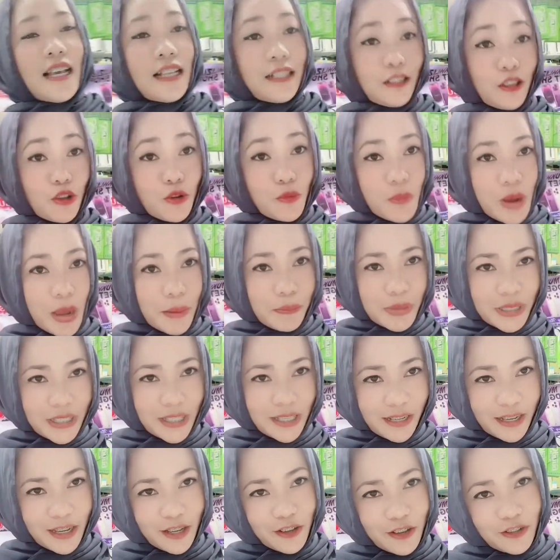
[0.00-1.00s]
at lumapit
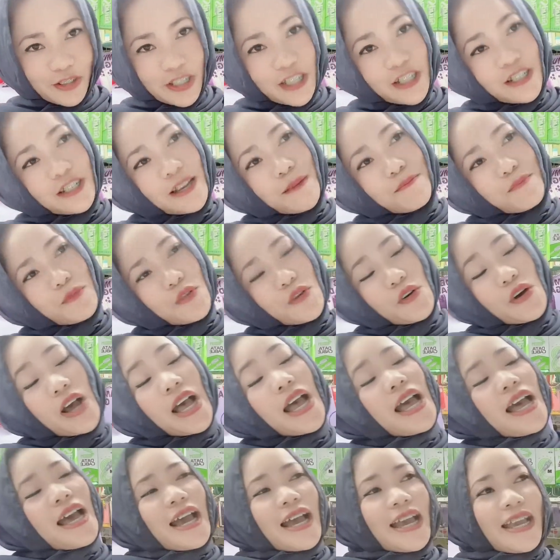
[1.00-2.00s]
na kayo sa shop ko.
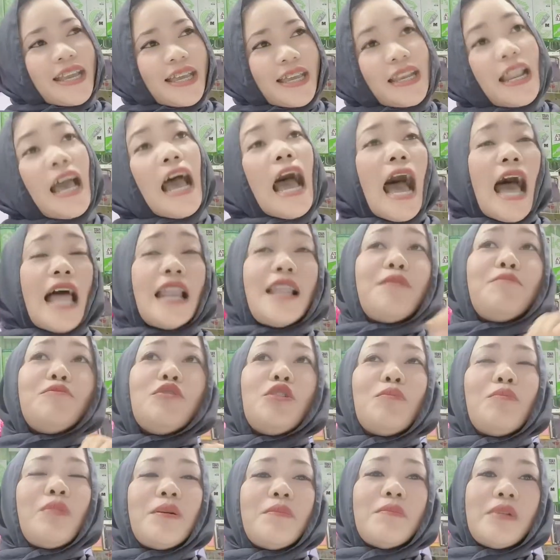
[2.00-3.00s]
Ayan. Alam
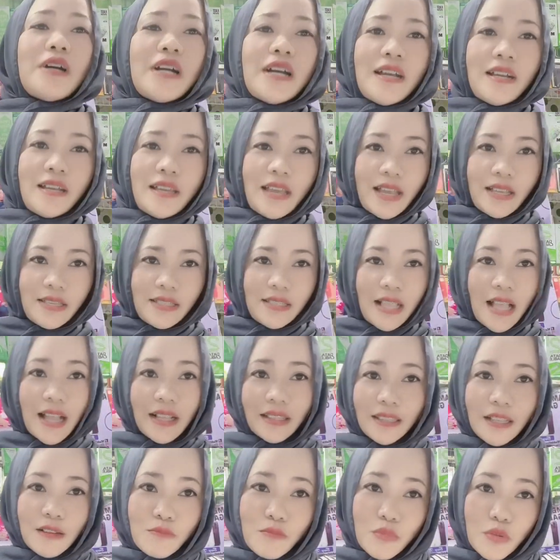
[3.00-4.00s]
niyo ba mga guys,
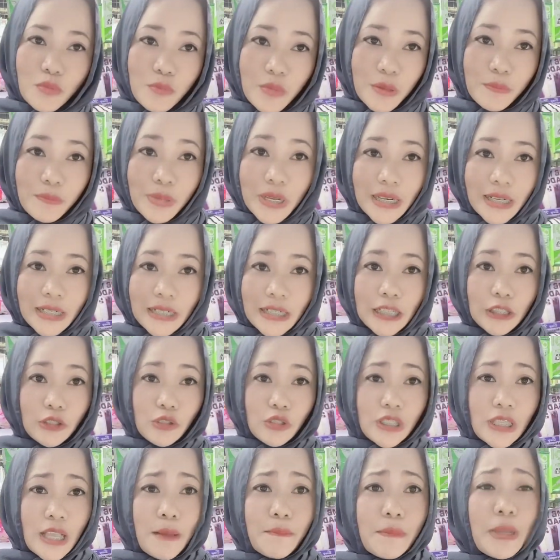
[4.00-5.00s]
lahat ng bumibili dito
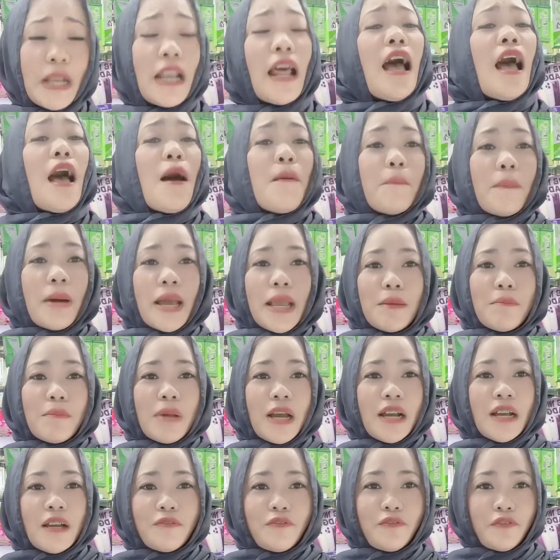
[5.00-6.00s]
sa amin, may
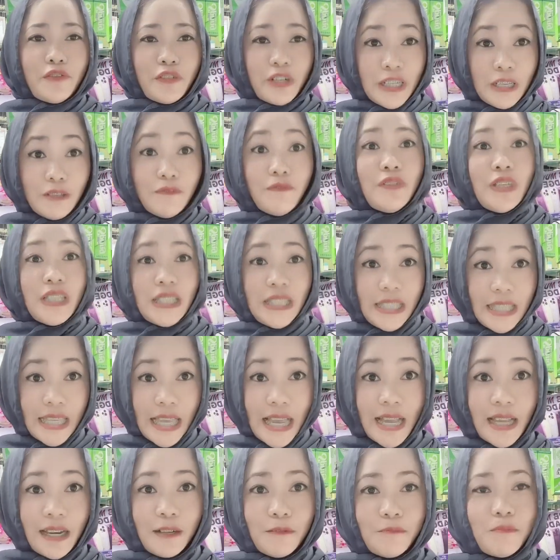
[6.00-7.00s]
mga freebies
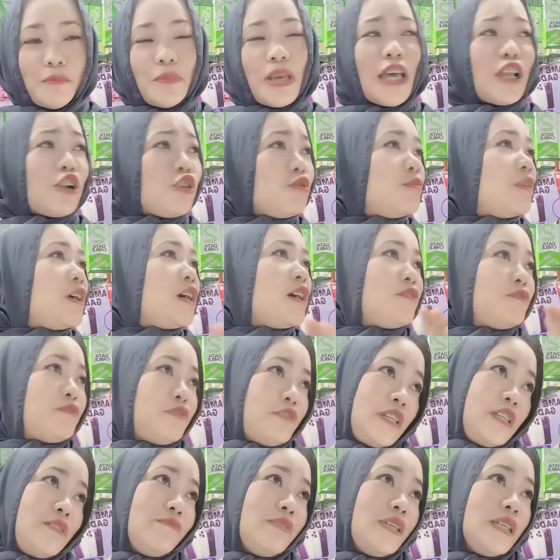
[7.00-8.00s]
yan. Merong mga
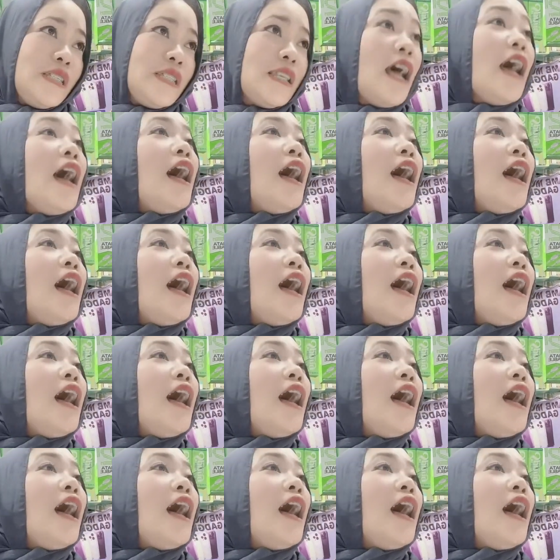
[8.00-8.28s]
freebies.